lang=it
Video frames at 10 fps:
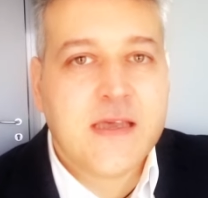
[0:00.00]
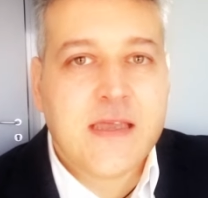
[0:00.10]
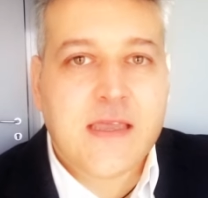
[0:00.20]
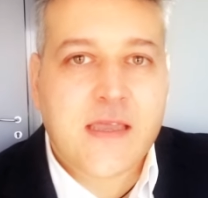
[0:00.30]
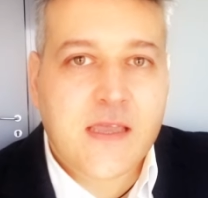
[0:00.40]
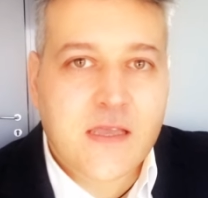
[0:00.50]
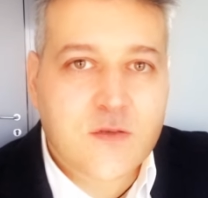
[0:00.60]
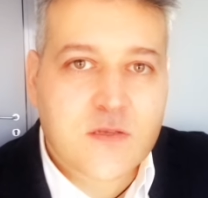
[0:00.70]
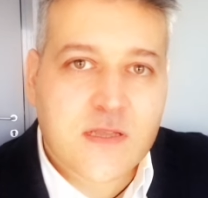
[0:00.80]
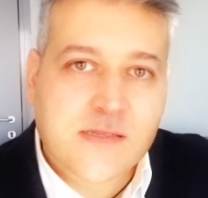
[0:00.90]
e
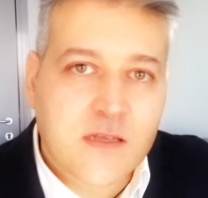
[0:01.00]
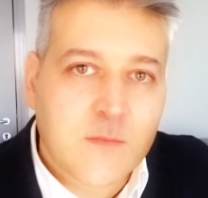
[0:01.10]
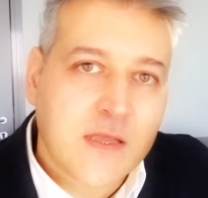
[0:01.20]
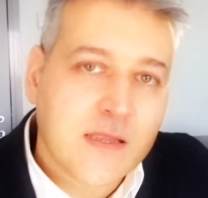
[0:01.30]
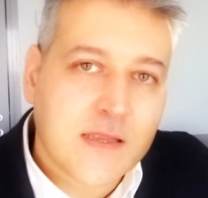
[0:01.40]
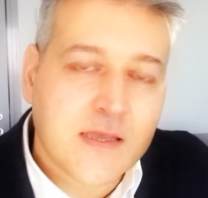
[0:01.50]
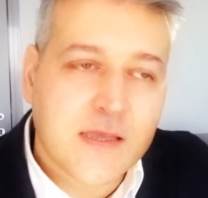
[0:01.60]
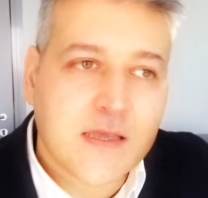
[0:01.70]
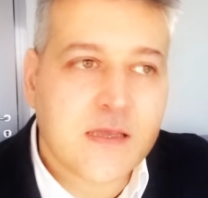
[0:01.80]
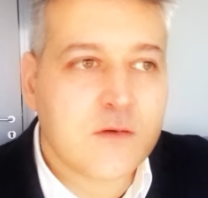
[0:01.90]

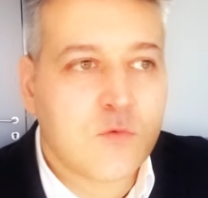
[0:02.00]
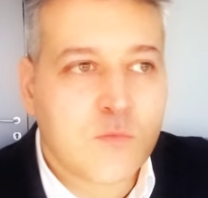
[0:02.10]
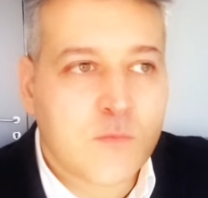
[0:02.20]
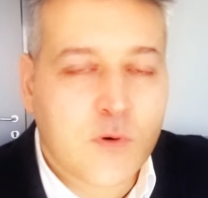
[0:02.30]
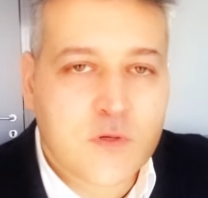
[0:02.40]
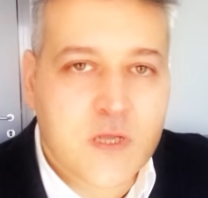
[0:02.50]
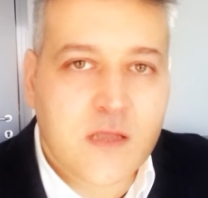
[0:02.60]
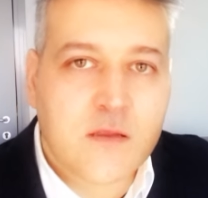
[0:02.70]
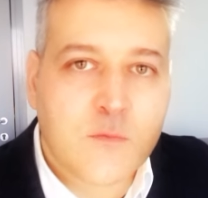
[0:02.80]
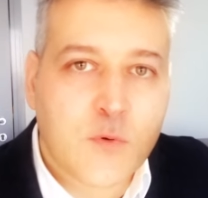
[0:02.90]
sostanzialmente un
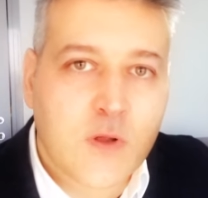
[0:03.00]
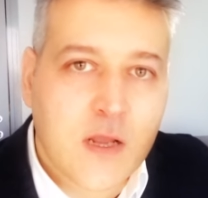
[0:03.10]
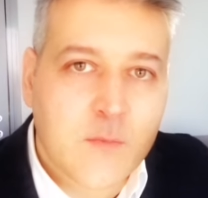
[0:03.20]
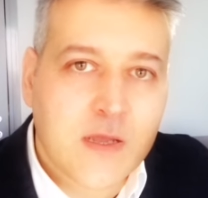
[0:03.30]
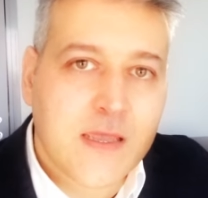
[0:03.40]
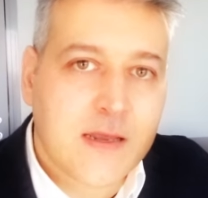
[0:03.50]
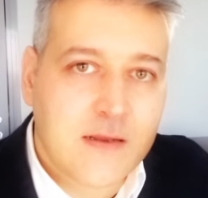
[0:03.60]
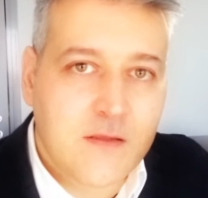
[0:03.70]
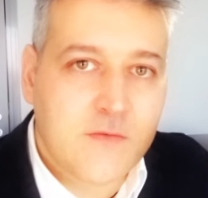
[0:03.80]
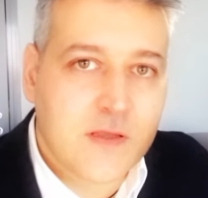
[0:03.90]
progetto, un programma che
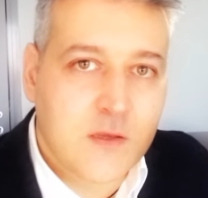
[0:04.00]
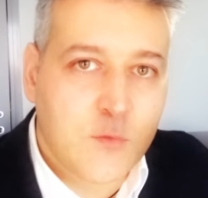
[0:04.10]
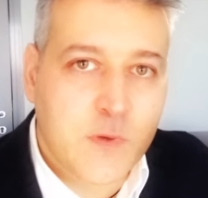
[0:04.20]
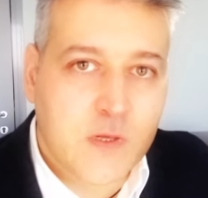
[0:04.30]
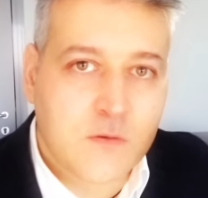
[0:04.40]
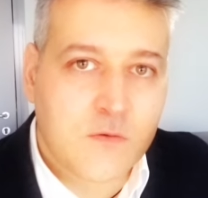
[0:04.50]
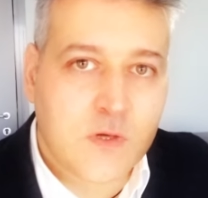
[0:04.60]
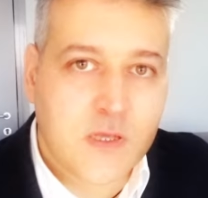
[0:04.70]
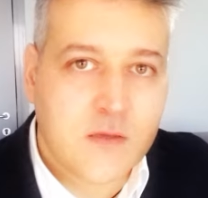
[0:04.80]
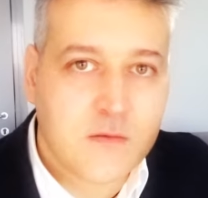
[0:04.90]
arriva dagli
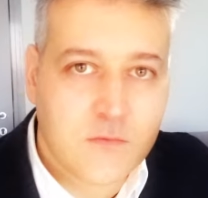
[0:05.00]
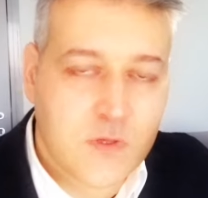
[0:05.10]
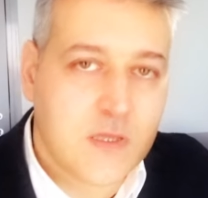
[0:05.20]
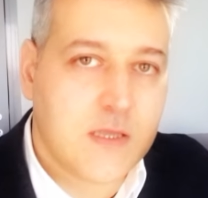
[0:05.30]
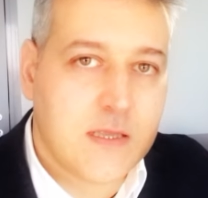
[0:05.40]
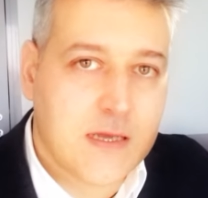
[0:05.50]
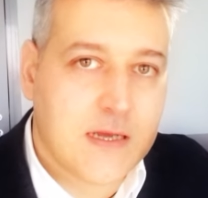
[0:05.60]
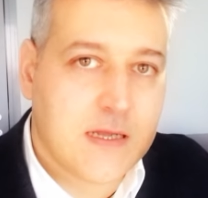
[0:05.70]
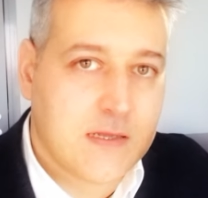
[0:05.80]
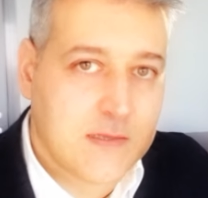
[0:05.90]
operatori, quindi
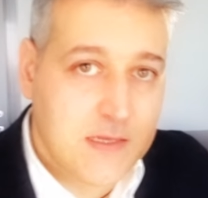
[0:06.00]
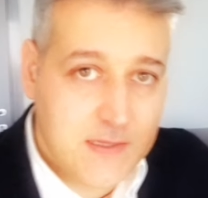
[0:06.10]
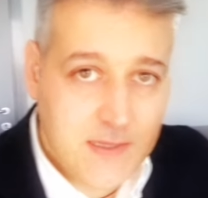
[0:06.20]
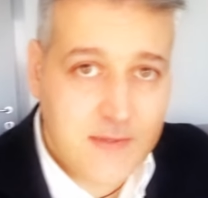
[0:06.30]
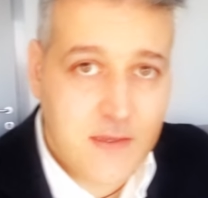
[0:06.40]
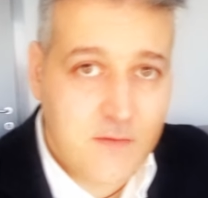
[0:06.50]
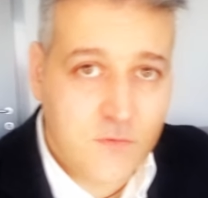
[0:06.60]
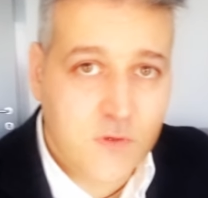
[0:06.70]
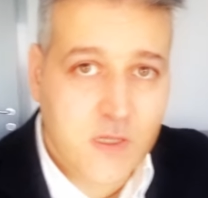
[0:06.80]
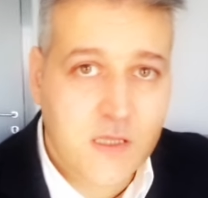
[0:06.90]
da, dagli addetti ai
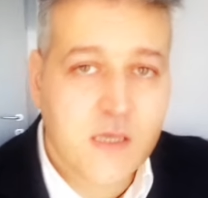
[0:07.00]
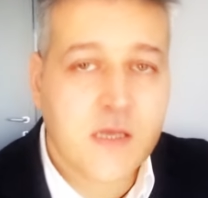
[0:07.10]
lavori,